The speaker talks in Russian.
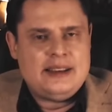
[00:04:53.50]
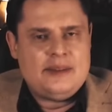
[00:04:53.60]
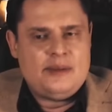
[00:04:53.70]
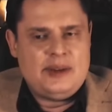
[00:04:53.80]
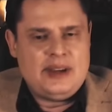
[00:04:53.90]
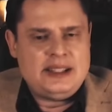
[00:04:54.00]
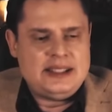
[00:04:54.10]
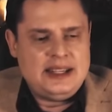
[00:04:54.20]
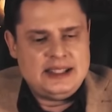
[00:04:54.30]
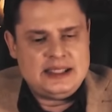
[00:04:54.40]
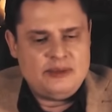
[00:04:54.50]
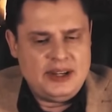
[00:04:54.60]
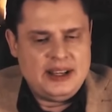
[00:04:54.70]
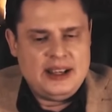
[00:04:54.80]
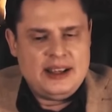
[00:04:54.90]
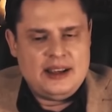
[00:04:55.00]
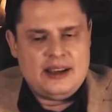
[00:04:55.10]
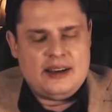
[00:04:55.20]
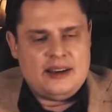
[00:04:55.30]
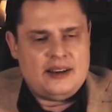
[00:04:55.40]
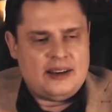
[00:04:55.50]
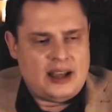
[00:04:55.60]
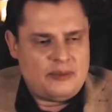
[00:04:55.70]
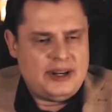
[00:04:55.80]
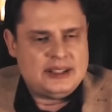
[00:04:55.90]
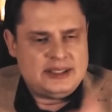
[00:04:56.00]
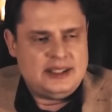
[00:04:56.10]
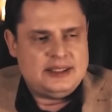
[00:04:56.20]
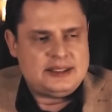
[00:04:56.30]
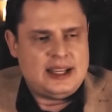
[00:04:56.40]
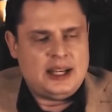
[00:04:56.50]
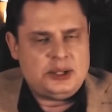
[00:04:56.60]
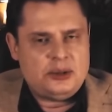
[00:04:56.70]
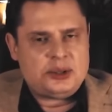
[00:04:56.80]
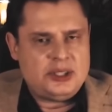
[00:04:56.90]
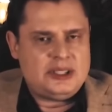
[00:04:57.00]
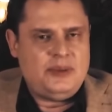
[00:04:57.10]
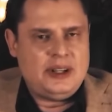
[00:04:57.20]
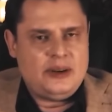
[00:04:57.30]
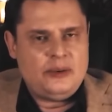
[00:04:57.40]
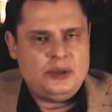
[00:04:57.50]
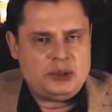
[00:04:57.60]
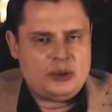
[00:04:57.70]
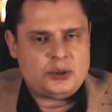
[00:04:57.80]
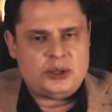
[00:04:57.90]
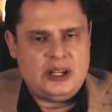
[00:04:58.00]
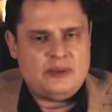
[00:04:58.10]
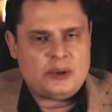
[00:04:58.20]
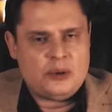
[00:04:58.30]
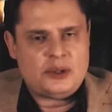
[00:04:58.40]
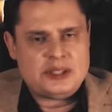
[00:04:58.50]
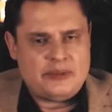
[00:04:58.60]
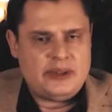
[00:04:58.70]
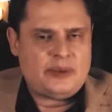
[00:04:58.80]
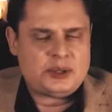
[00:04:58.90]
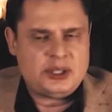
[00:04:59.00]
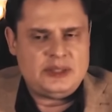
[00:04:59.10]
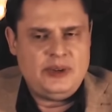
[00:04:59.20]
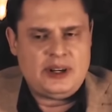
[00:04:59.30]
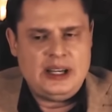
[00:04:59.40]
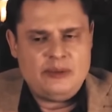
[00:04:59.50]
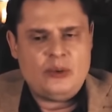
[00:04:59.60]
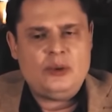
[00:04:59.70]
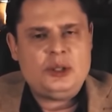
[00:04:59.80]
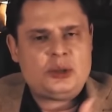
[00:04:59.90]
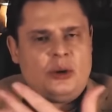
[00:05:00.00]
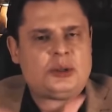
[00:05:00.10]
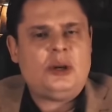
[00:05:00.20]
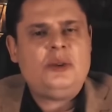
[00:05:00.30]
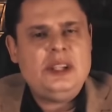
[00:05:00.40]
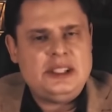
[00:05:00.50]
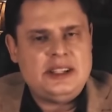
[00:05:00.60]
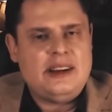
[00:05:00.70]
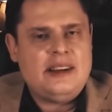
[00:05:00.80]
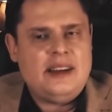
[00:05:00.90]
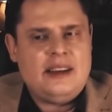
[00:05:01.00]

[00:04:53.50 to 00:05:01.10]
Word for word: Понимаете, если мы э, э обрезали настоящего Шекспира, уничтожили, либо кто-то забыл про Шекспира, либо уничтожили, унизили.